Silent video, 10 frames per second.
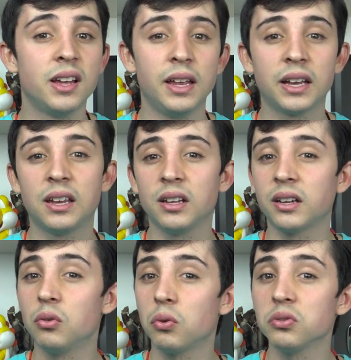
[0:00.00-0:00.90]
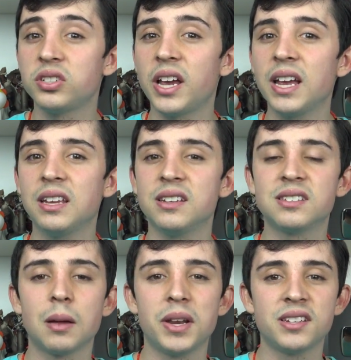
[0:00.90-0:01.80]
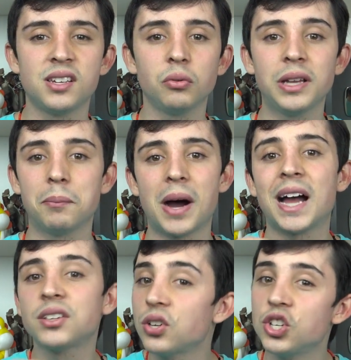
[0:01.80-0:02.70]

é aquela que não consegue estabelecer um debate